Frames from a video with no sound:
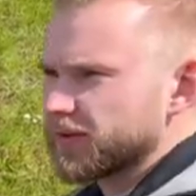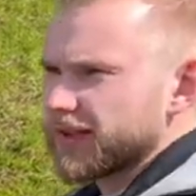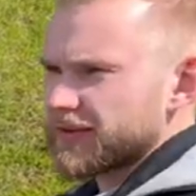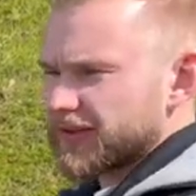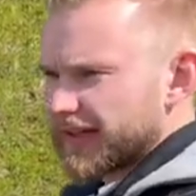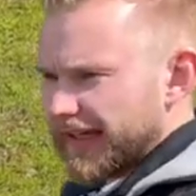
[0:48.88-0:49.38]

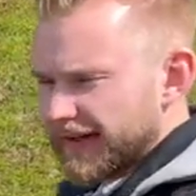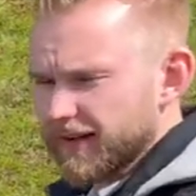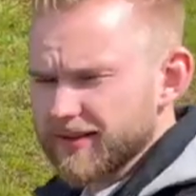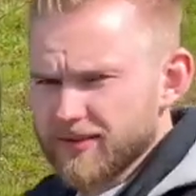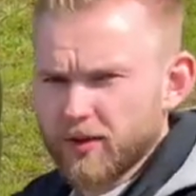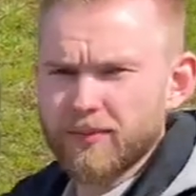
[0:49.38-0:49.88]
also der L
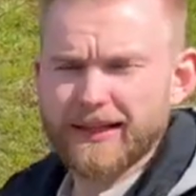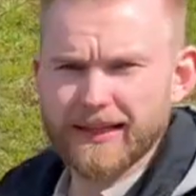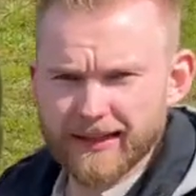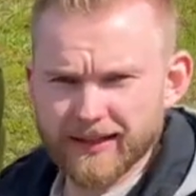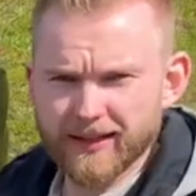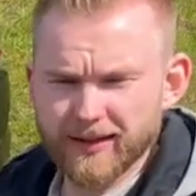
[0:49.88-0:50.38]
ist nochmal
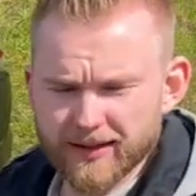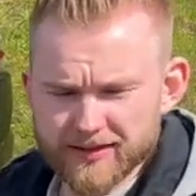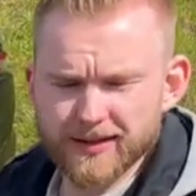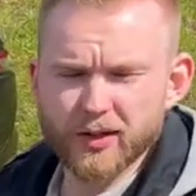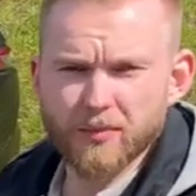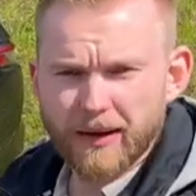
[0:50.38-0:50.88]
länger als
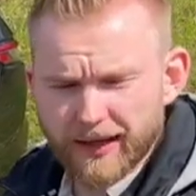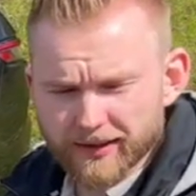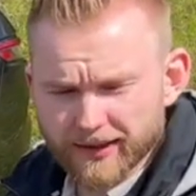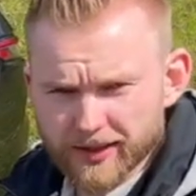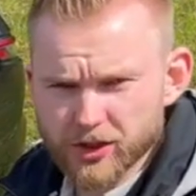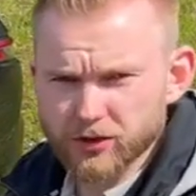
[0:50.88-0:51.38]
der normale
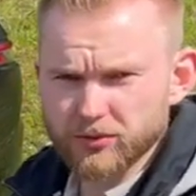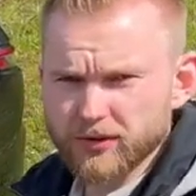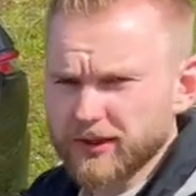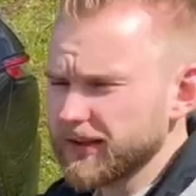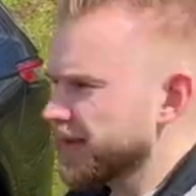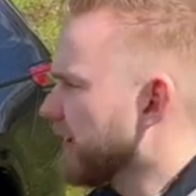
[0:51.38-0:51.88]
Grand Cherokee.